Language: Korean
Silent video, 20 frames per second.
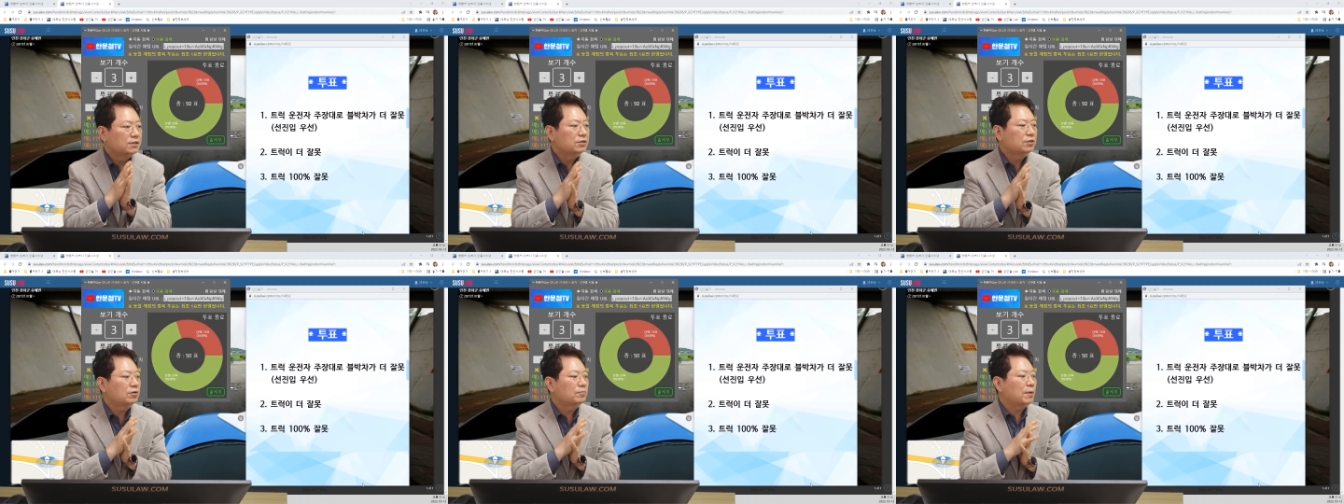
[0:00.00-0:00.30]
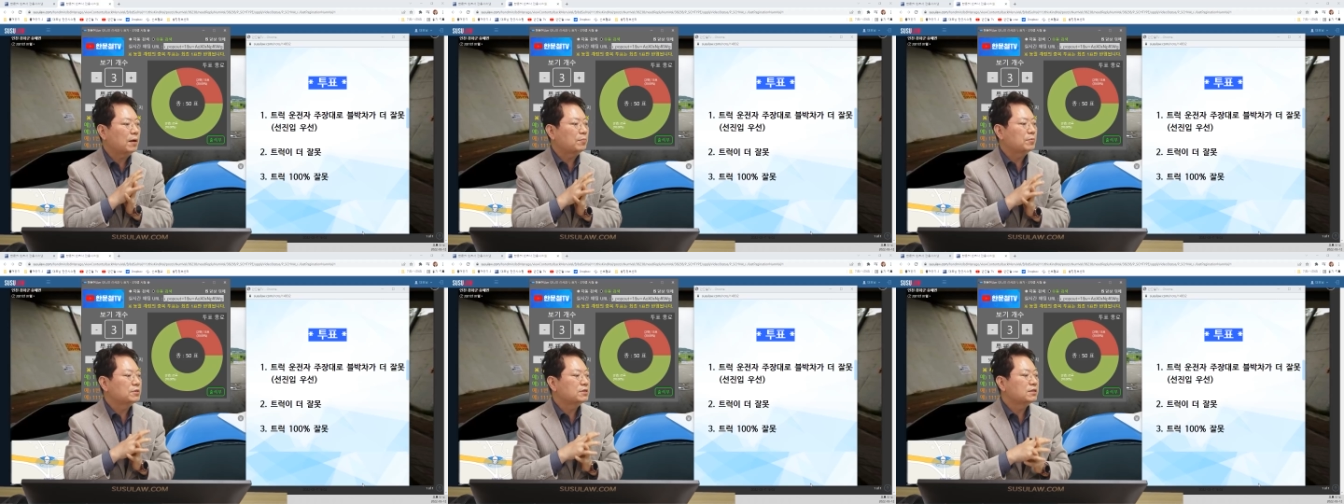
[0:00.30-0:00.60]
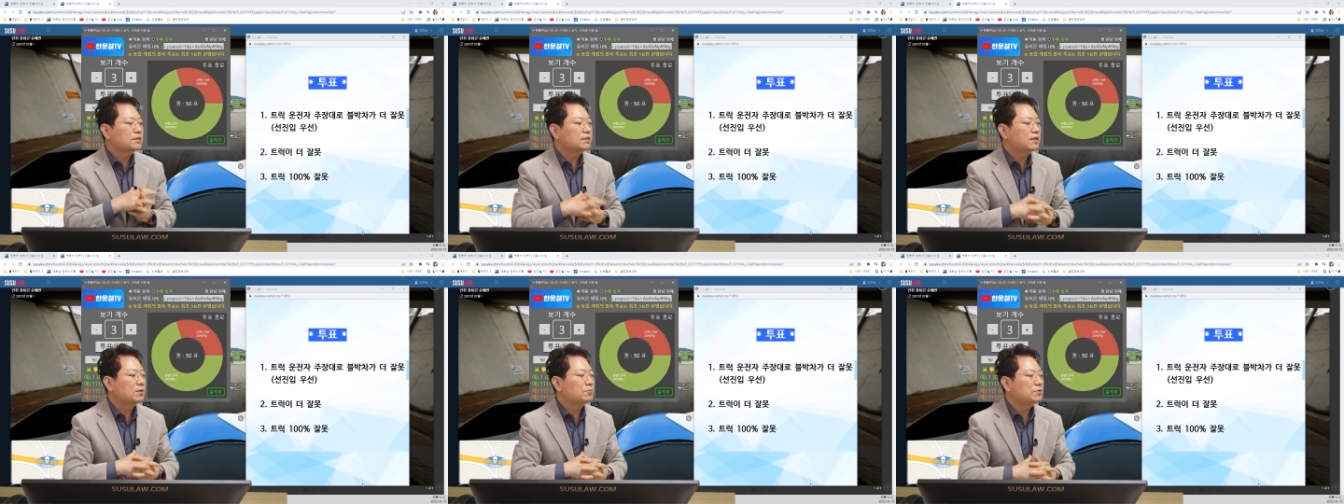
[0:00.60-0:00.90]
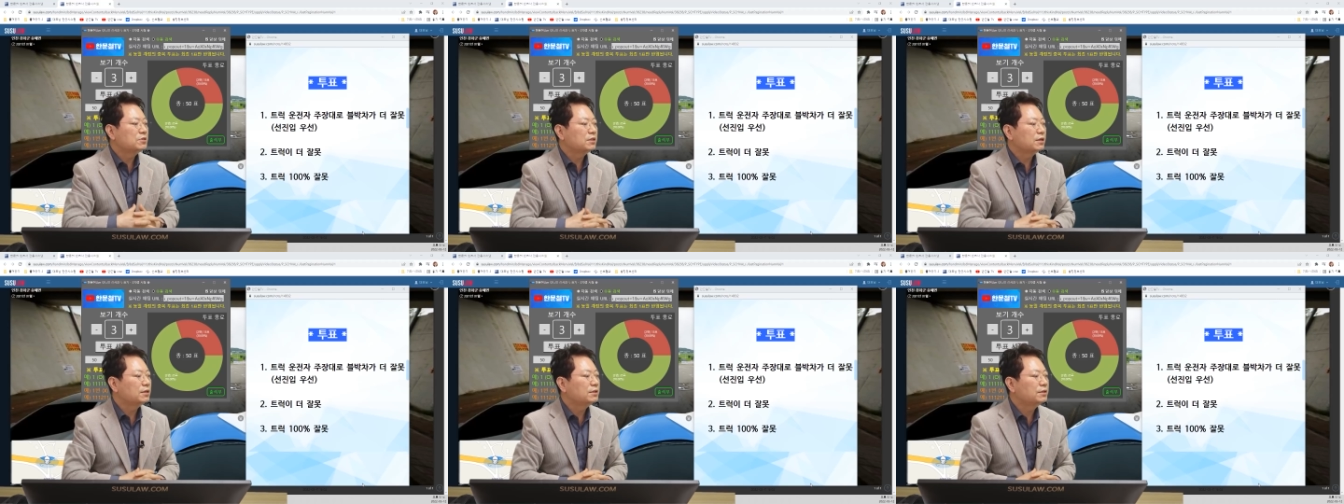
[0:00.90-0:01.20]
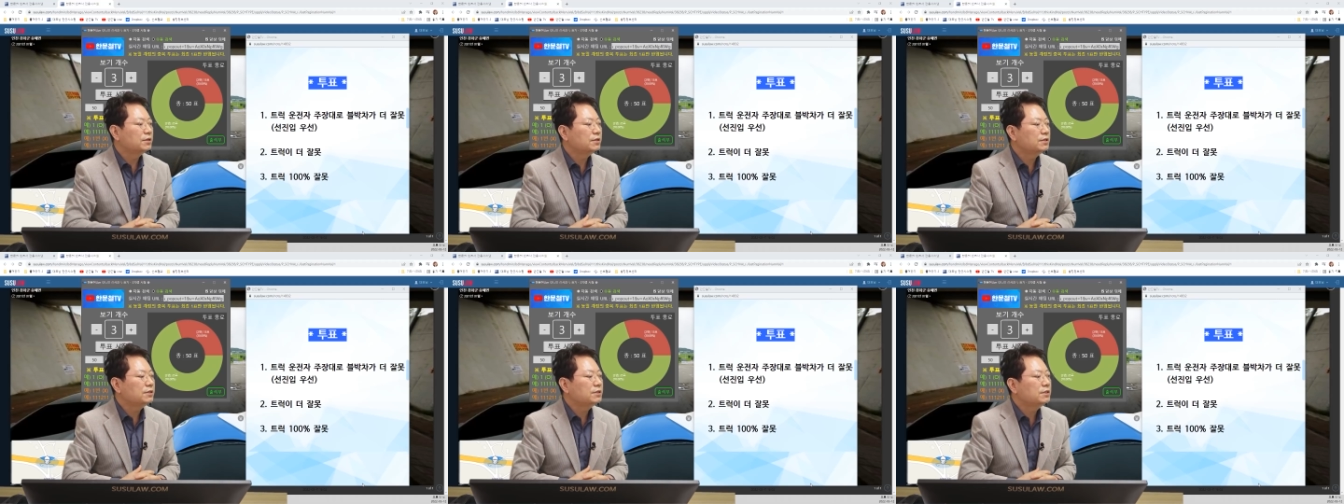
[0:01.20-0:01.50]
트럭 100%
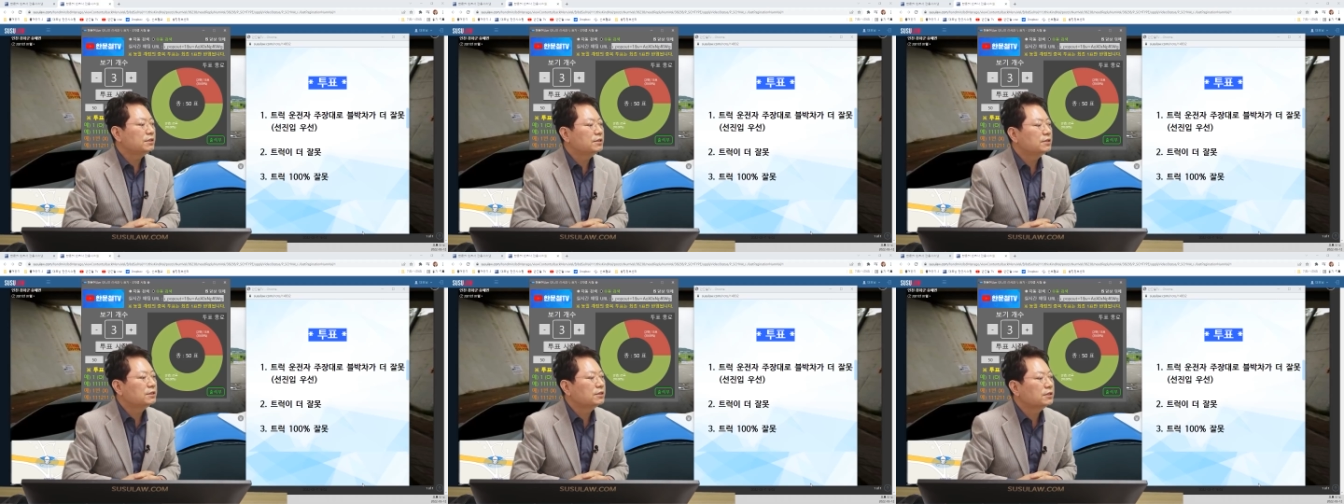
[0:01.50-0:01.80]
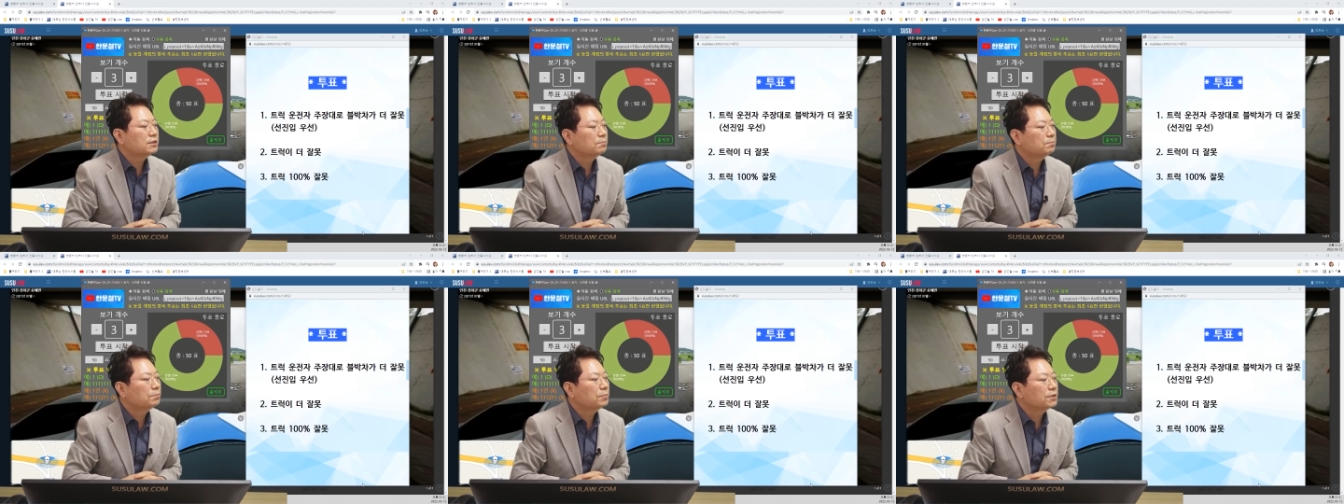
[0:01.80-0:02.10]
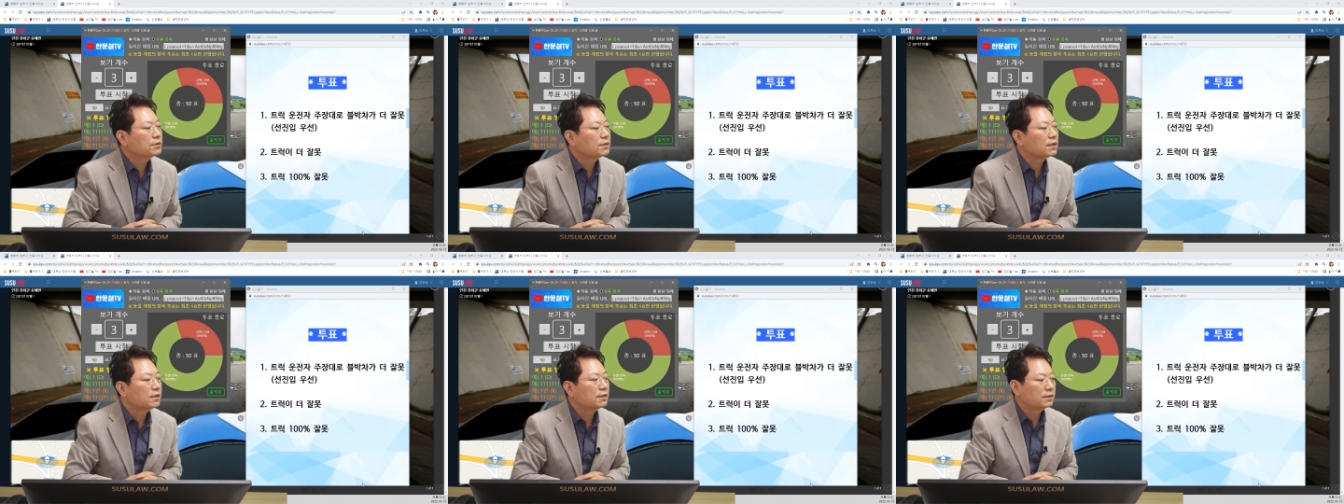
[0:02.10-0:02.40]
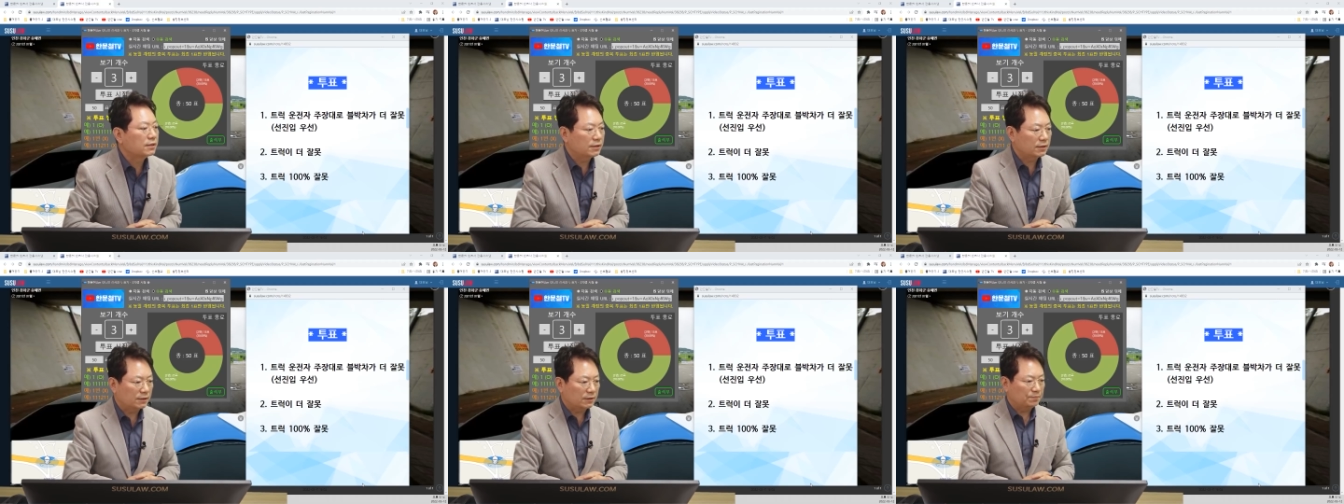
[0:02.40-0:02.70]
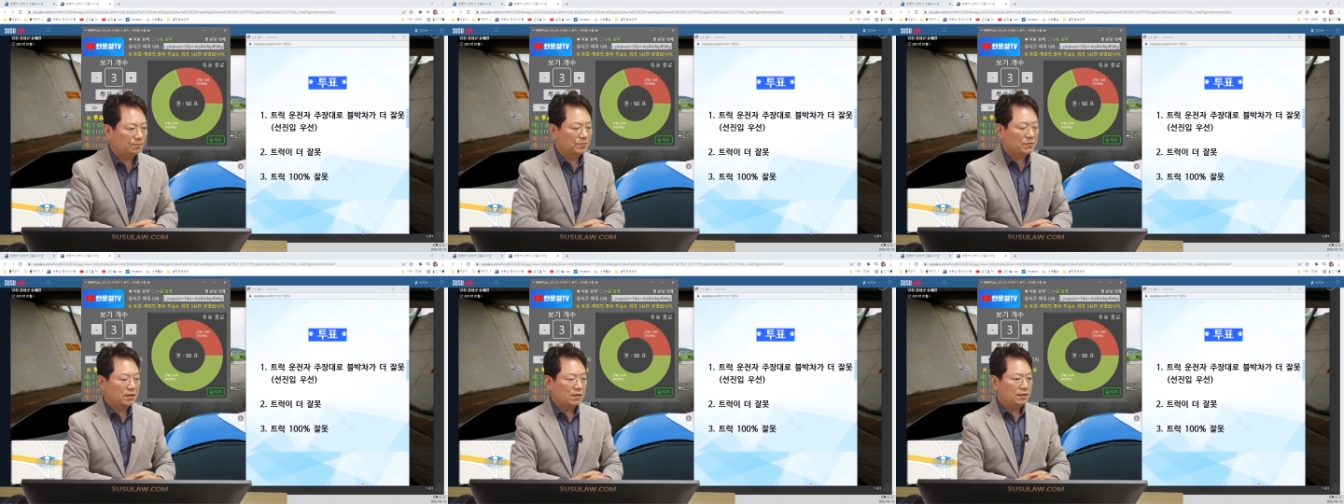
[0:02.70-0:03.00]
잘못이라는 의견이 70%